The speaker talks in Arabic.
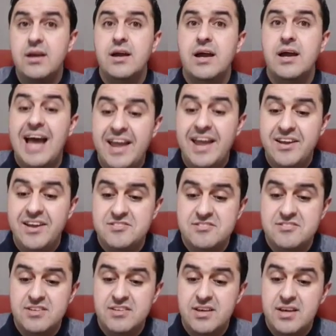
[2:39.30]

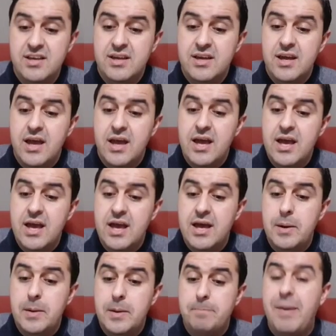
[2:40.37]
قانس
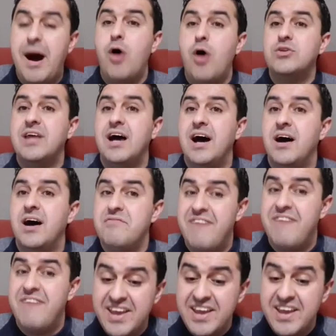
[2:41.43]
آه باودا
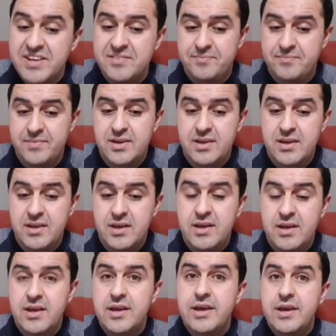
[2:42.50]
فاين
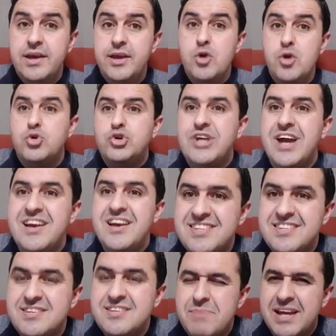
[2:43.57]
يوكشاس
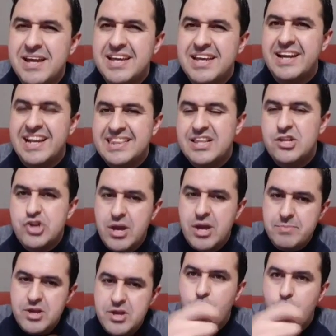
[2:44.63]
سما كرد
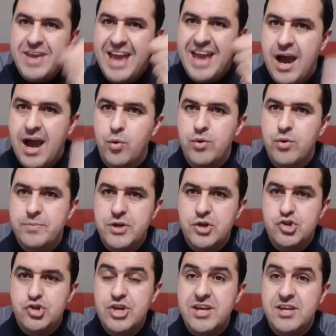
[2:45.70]
الجميل ومي عاون
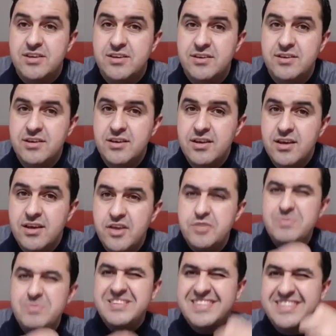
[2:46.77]
بلجيك
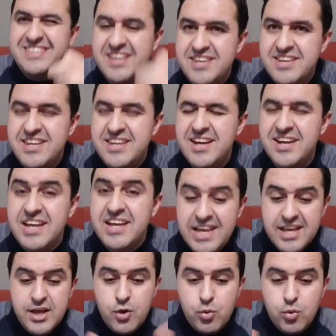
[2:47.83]
خمس سنين
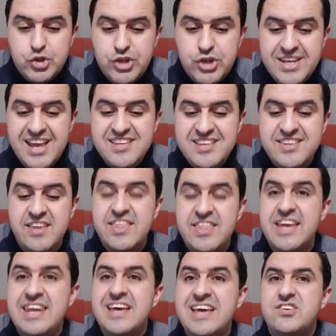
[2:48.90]
وشي ناس هذا
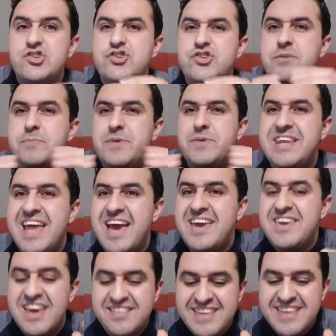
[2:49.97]
ناس يجن
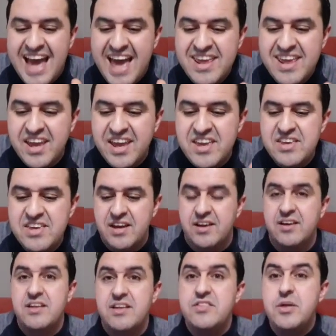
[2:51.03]
بناية تاريخية
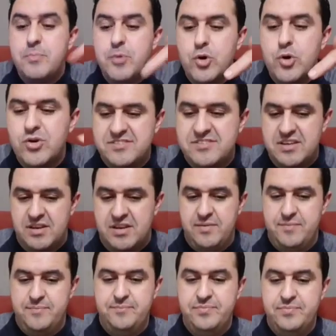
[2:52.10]
ذي بروكسي
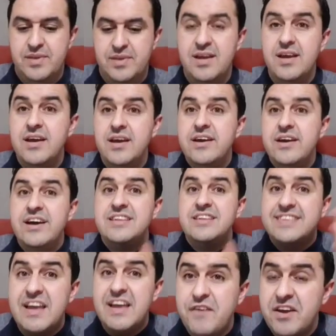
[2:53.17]

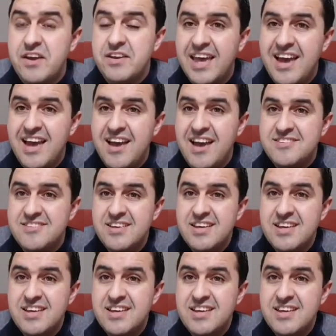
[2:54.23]
اتفق نخاس